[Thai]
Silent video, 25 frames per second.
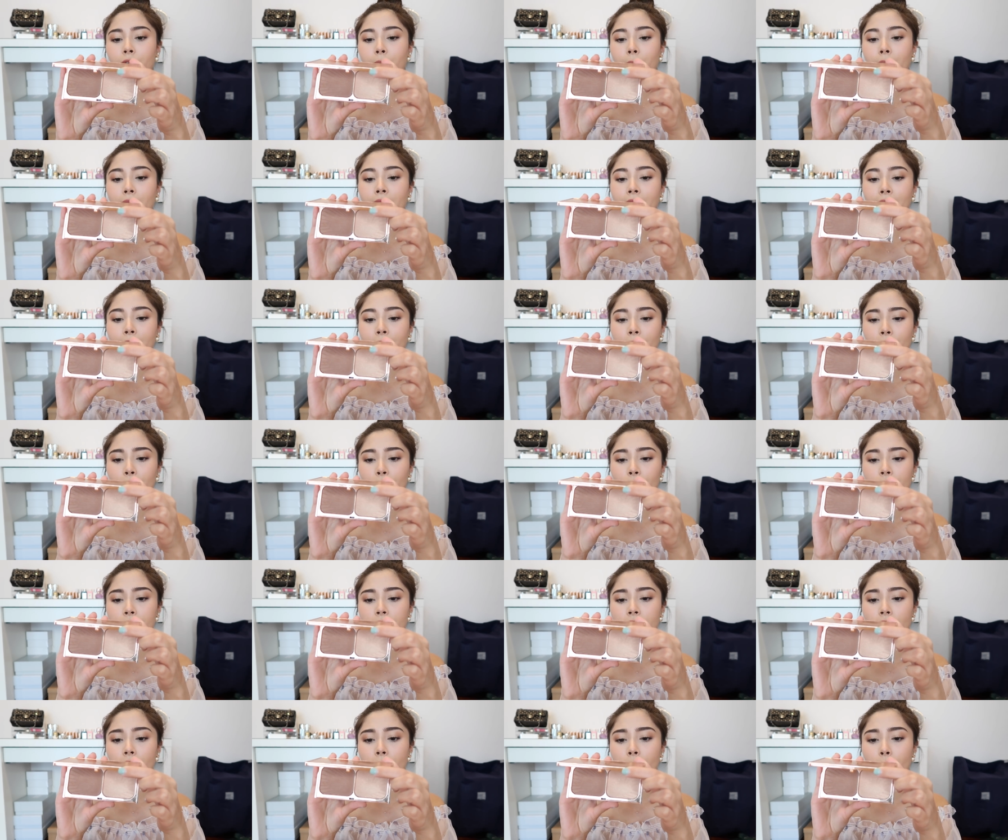อันนี้ค่ะฟิล์ม
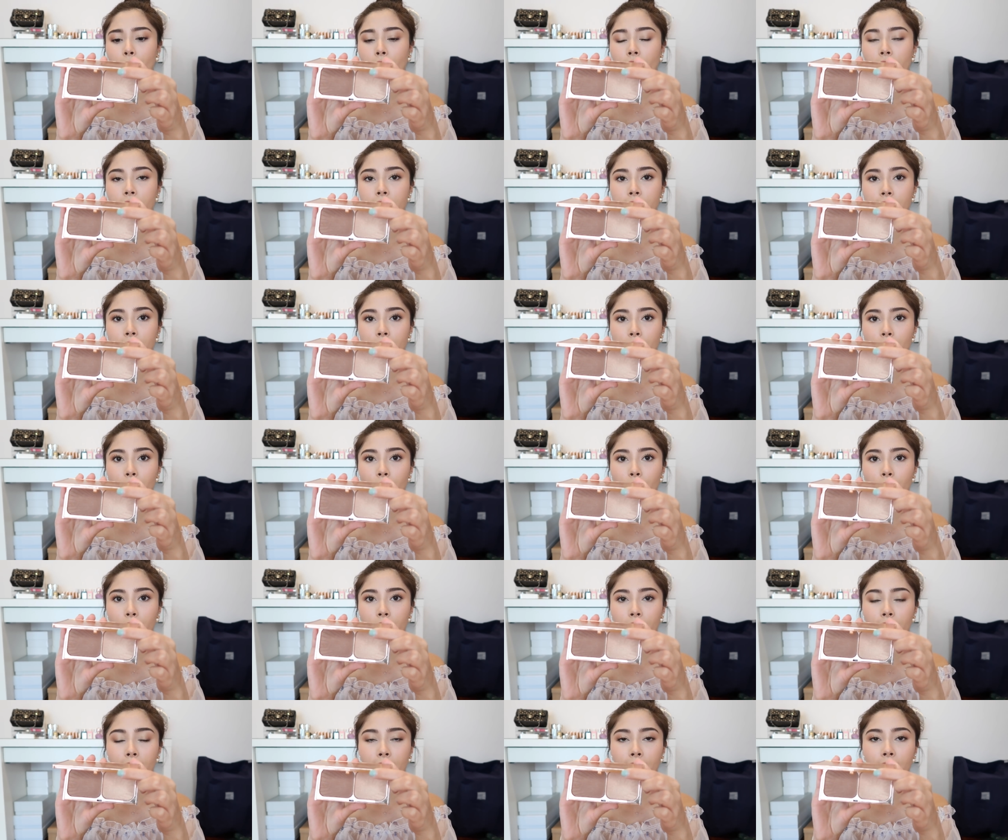Star Bronze and Glow
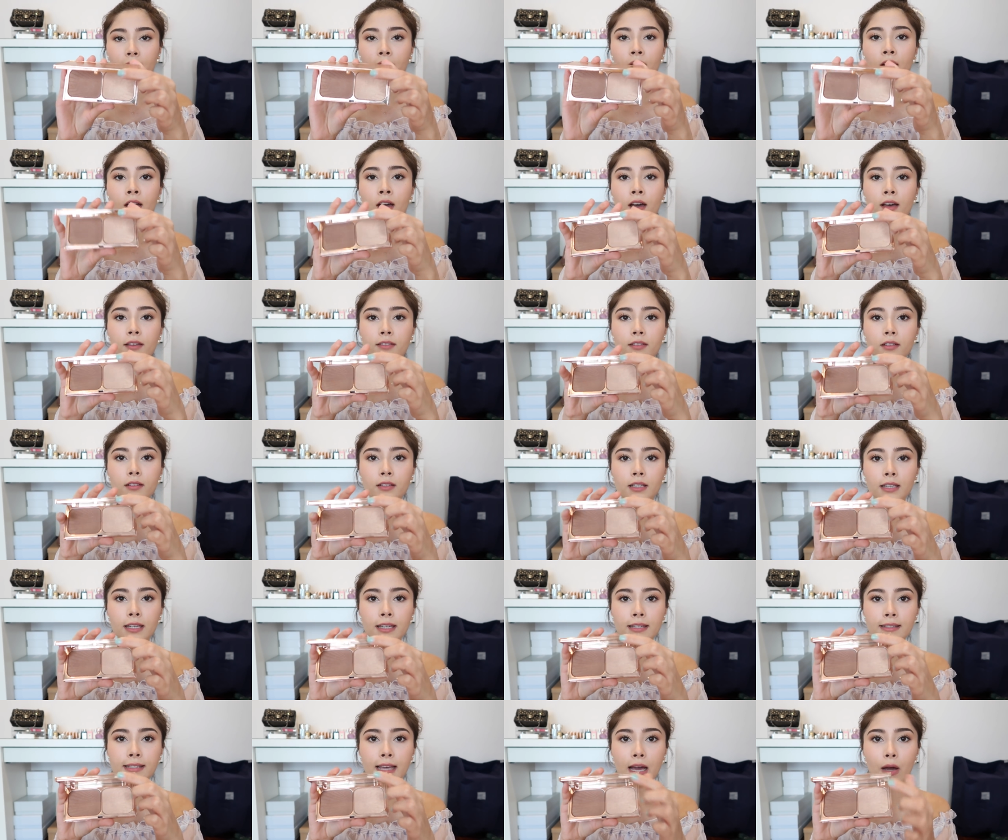นะคะซึ่งนิ
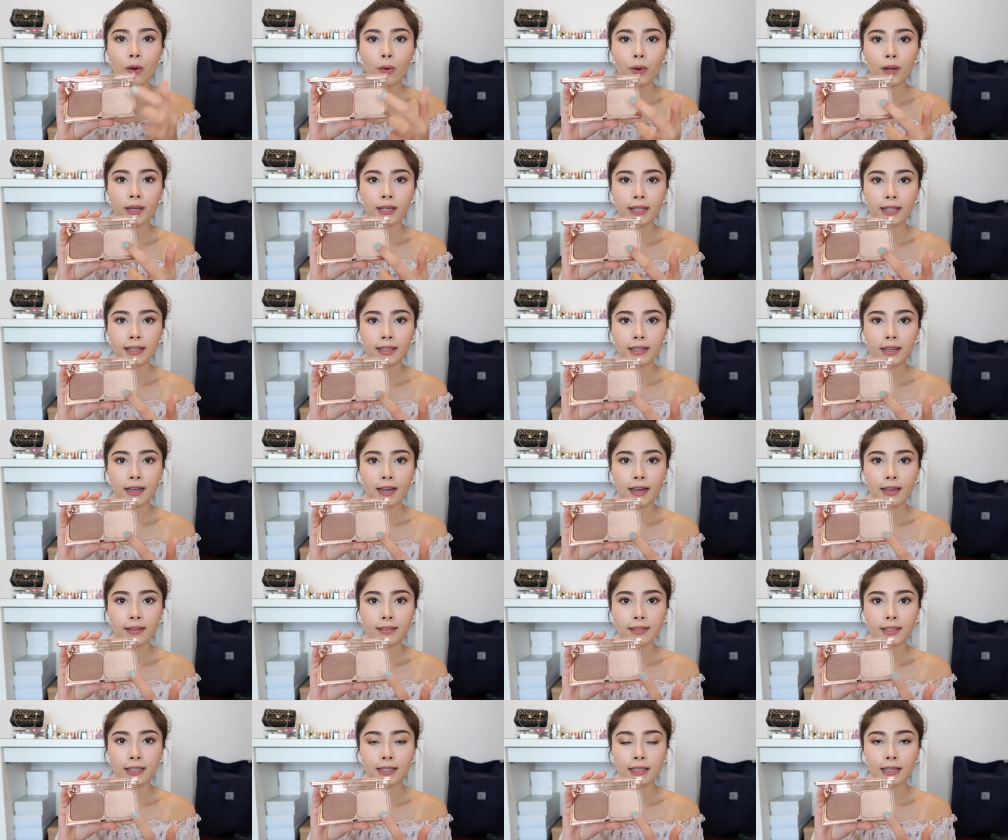กกี้จะเอาวันนี้นะคะ
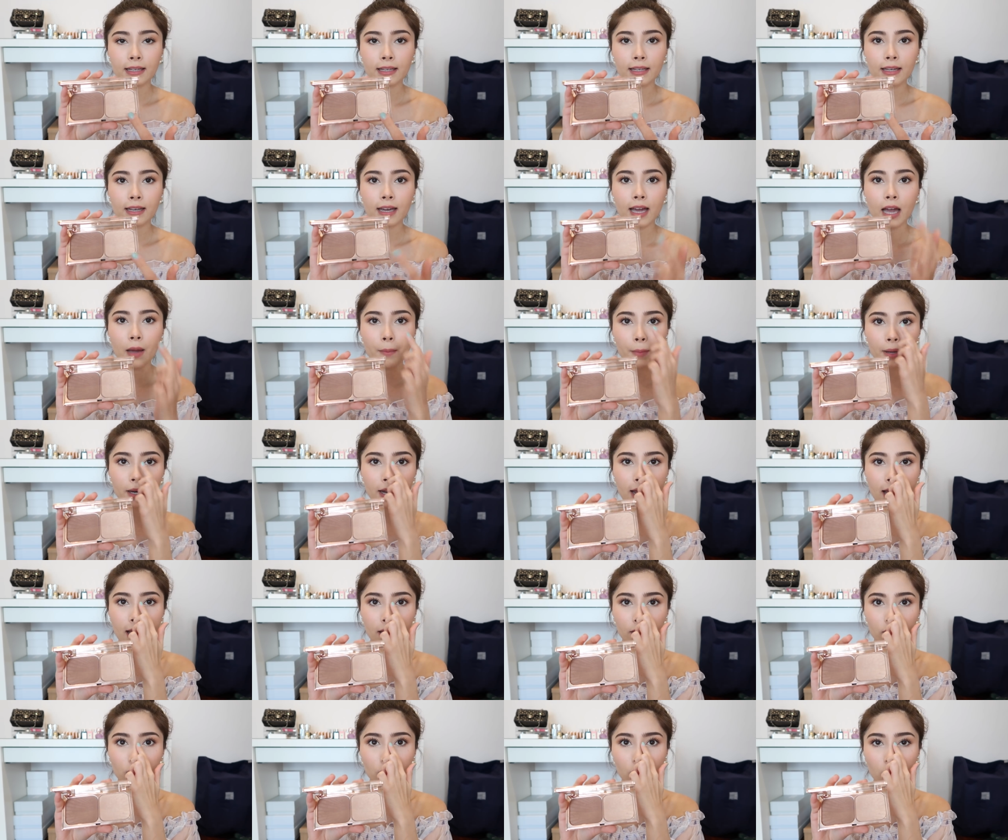สีนี้นะคะมา
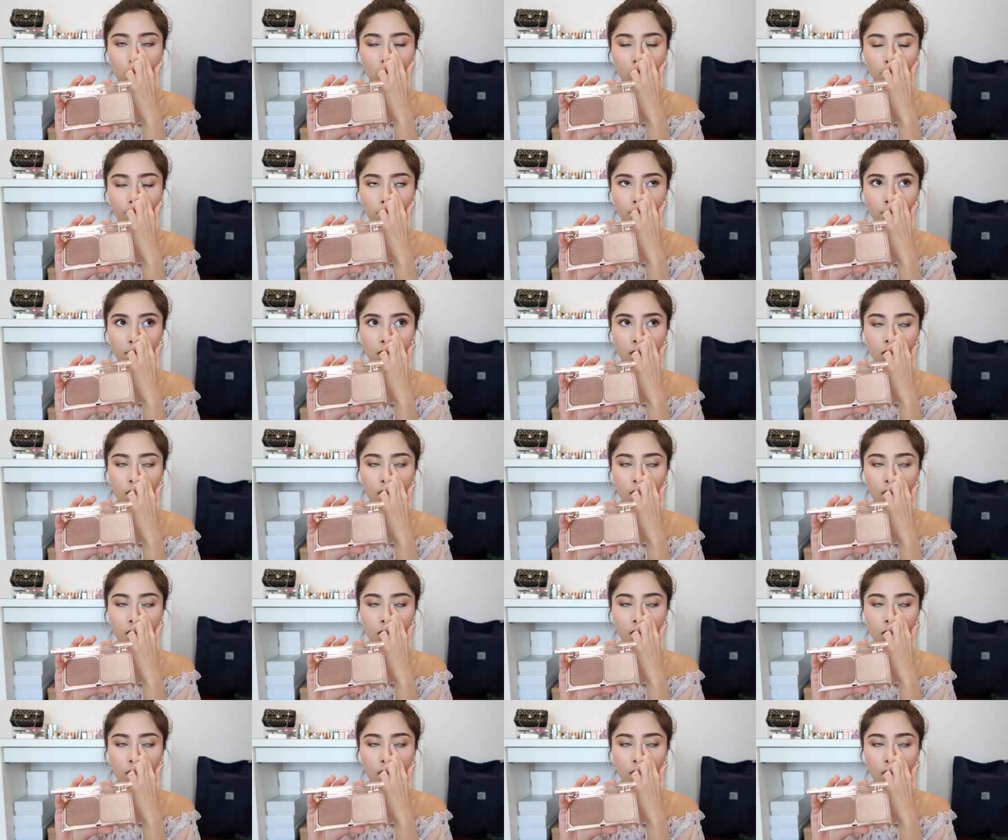ทาตรงขอบ